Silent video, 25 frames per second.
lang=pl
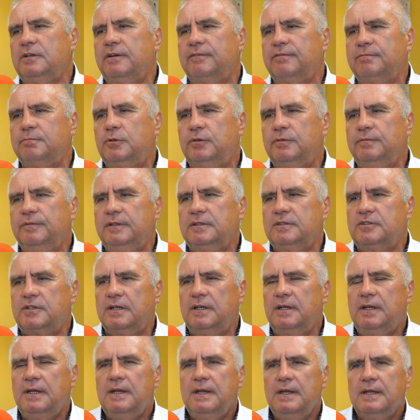nie wmówi,
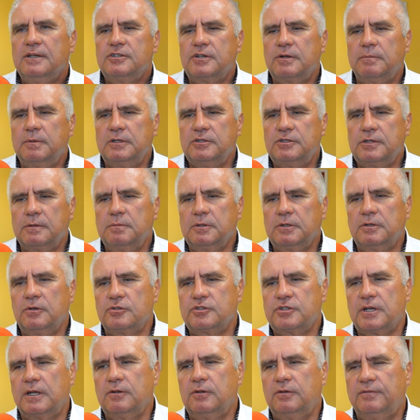że, że będziemy
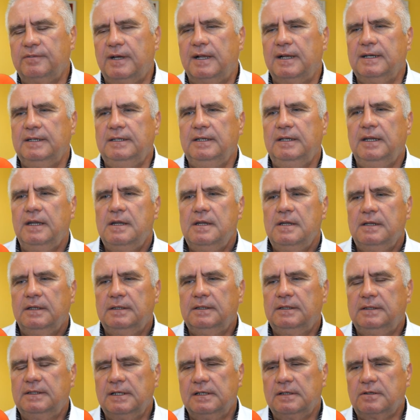go szanowali
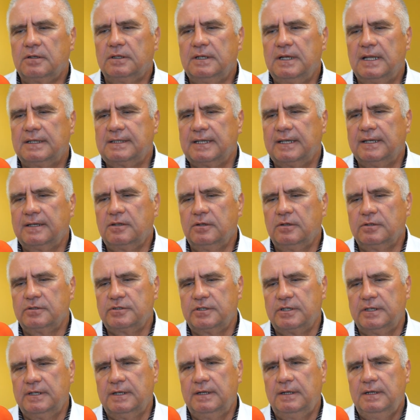y, tylko dlatego,
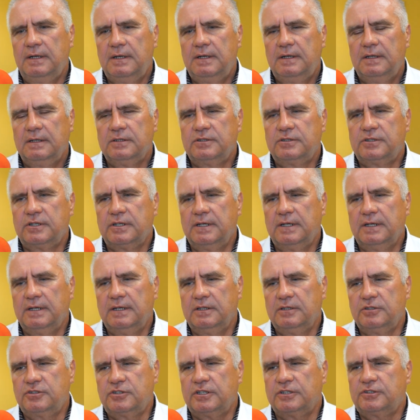że,
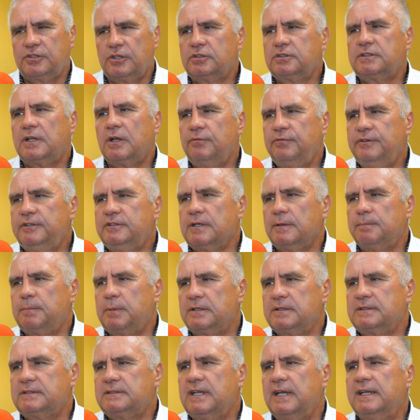że, że został
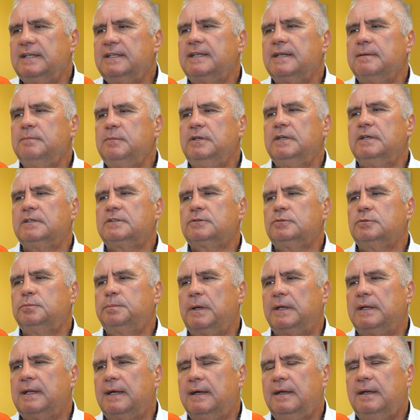wiceprezydentem i jest u
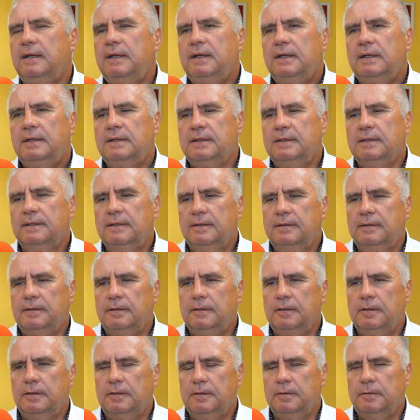pana y,
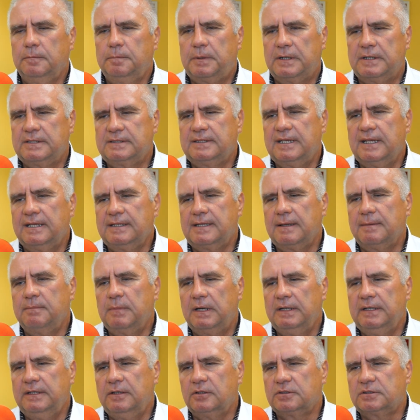prezydenta
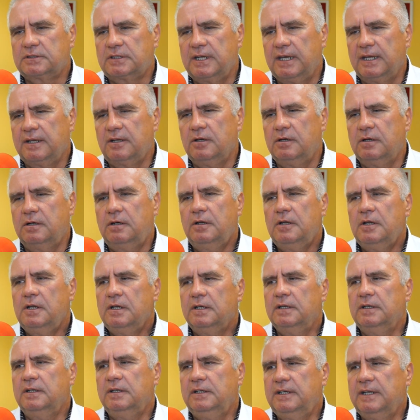Malinowskiego
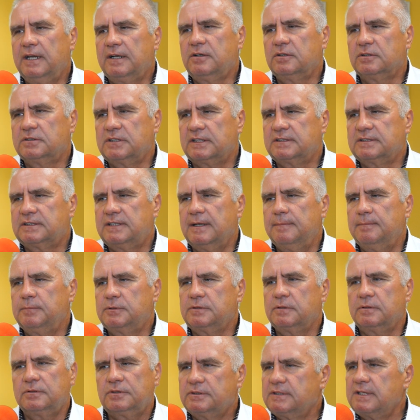jego
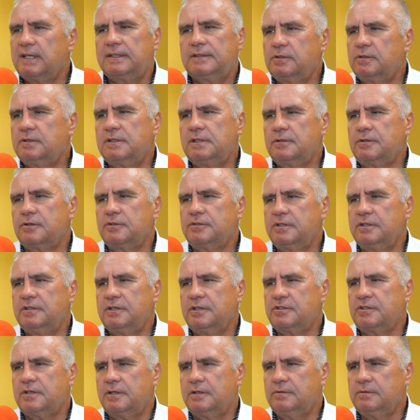zastępcą. No za to tylko się
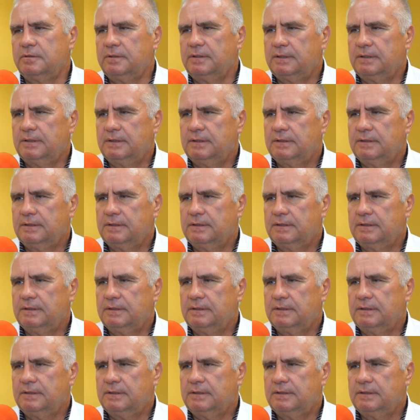nie szanuje